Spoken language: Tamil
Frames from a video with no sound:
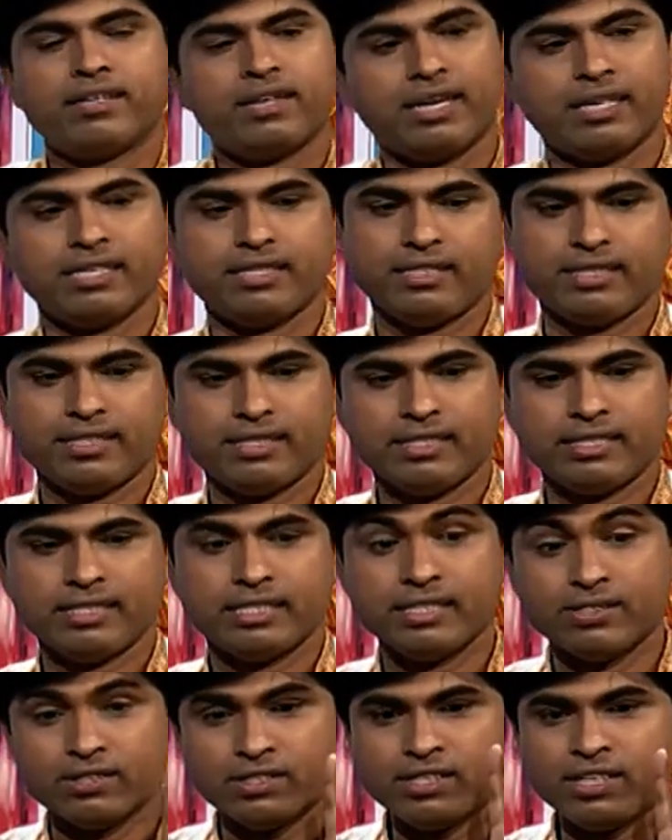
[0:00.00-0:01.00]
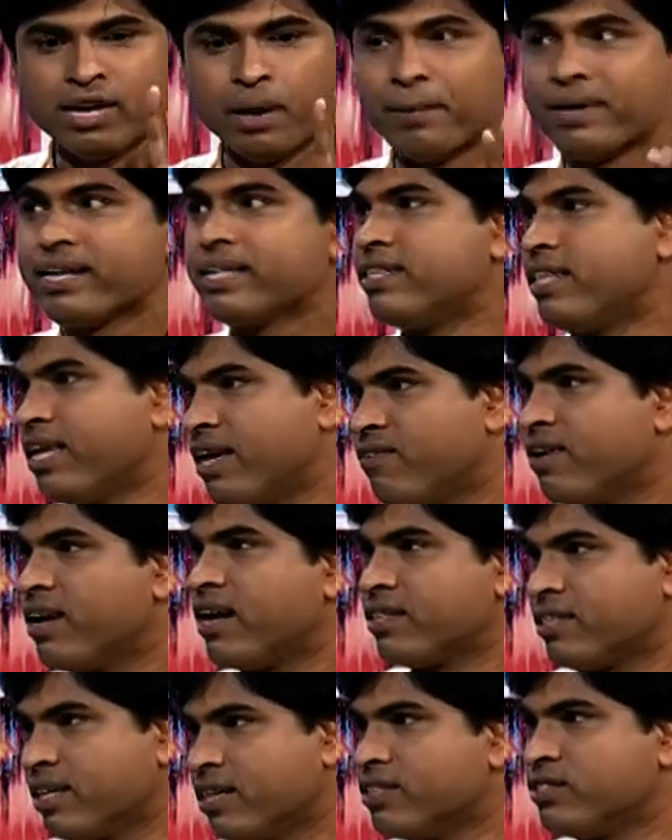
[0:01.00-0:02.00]
ரைட் இது வந்து நமக்கு தேவையான
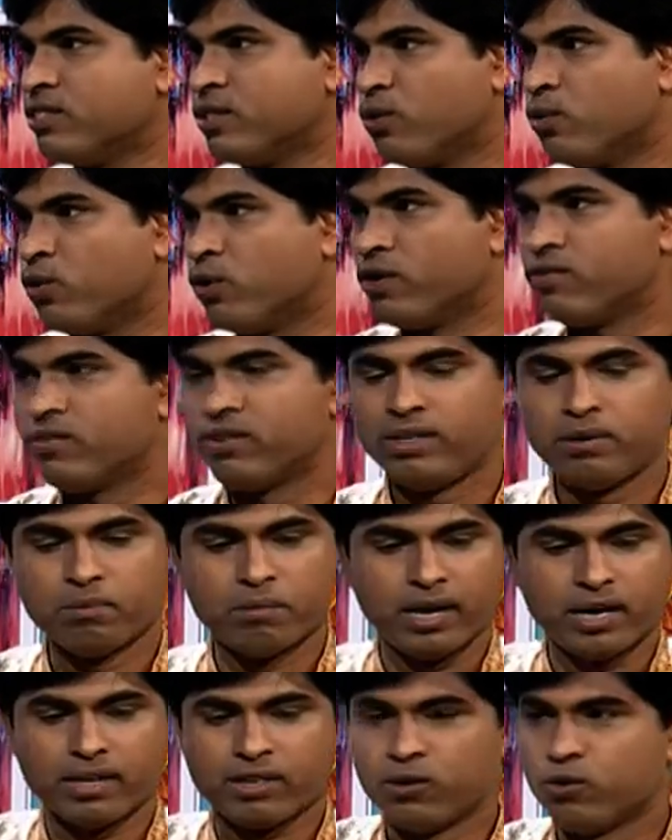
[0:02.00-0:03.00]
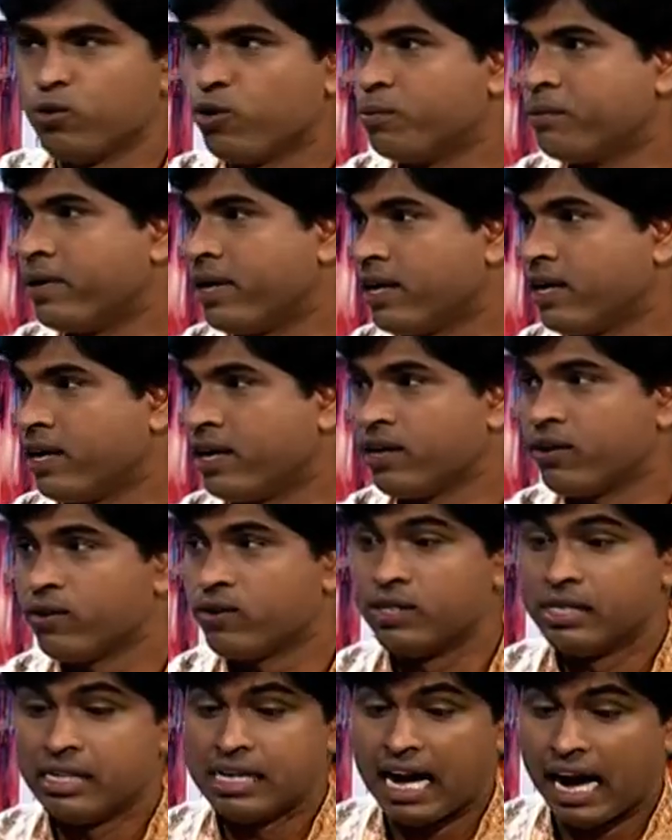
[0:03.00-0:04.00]
தகுந்த உணவுன்னு மார்க் நூறு மார்க் கிடைக்கும்
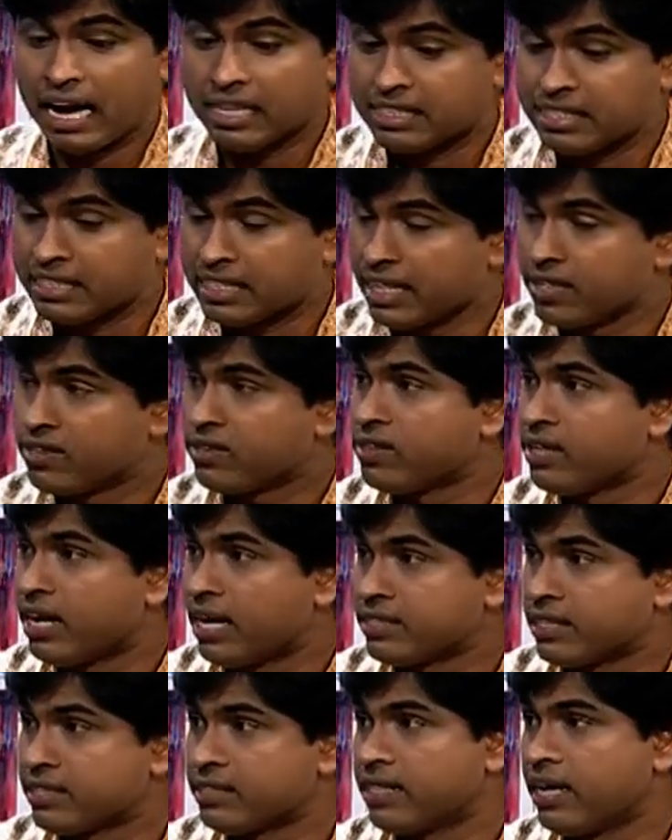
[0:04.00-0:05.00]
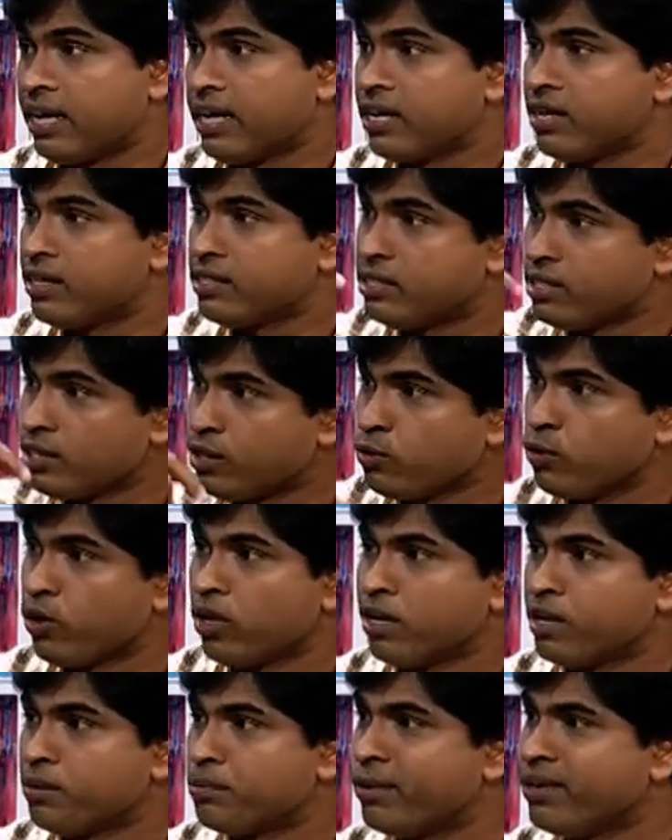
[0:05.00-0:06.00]
அது சத்து அசத்தாக
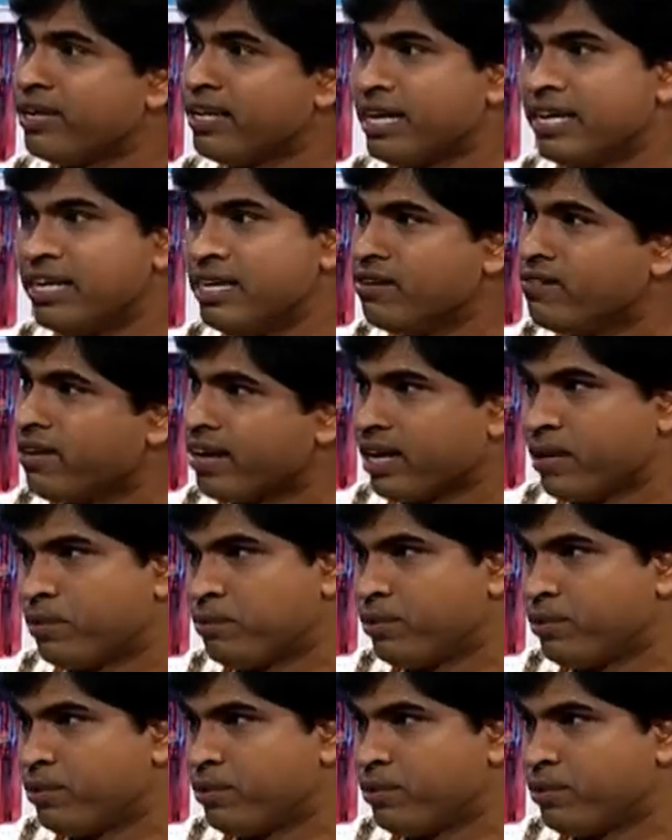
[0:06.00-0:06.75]
சிறுகுடலுக்கு போய் ரெண்டு வகையாக